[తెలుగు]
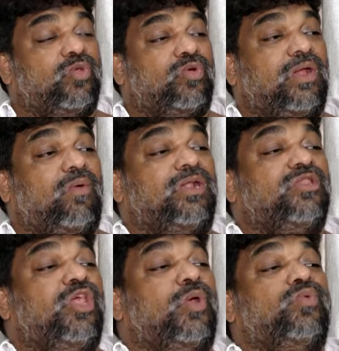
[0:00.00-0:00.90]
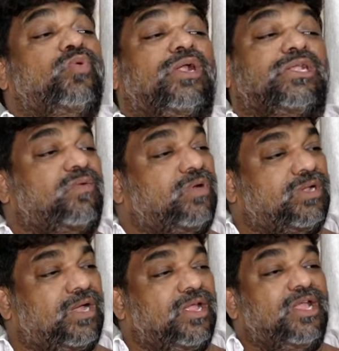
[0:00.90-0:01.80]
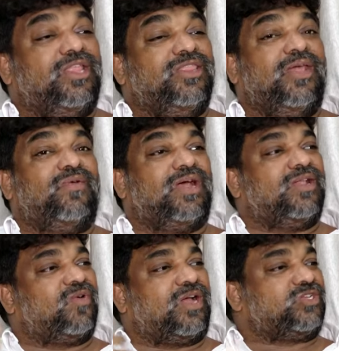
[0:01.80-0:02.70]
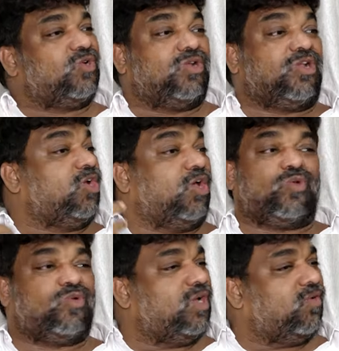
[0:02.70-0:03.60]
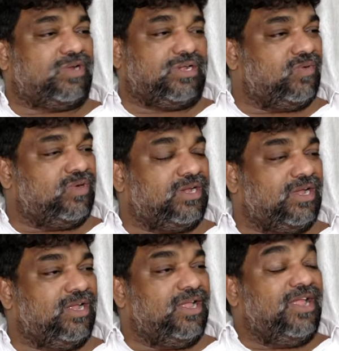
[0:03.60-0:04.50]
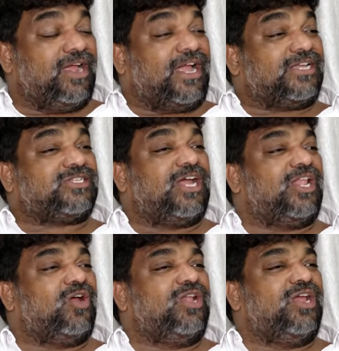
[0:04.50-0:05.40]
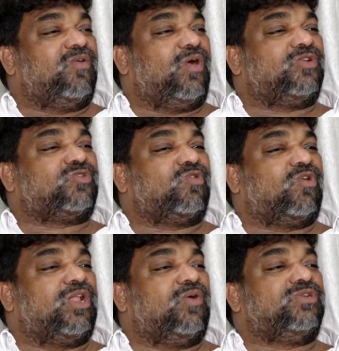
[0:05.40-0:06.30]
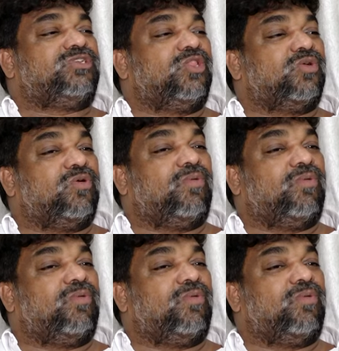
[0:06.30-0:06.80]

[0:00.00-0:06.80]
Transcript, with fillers: ఆదుకునేవాడిని దేవుడు అంటామంట దేవుడా నువ్వు కష్టంలో నన్ను ఆదుకున్నావు అంటామంట కష్టాల్లో లేనివాడు సుఖంలో వచ్చేందుకు